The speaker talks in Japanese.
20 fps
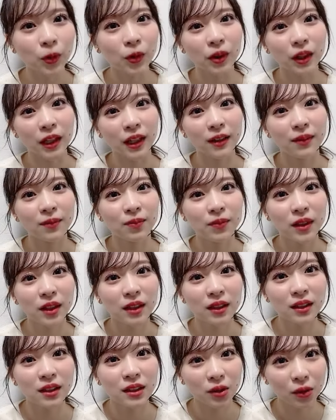うので多
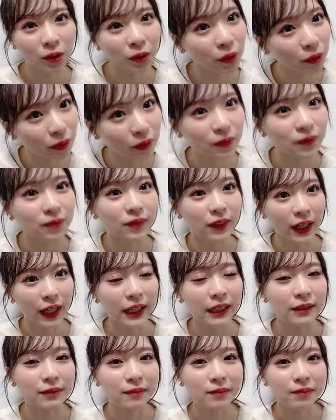少
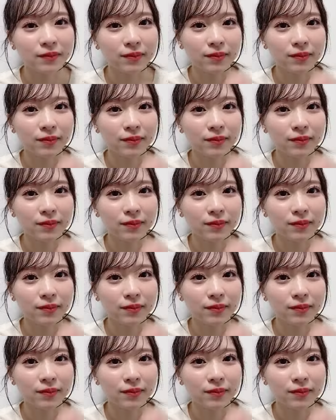はい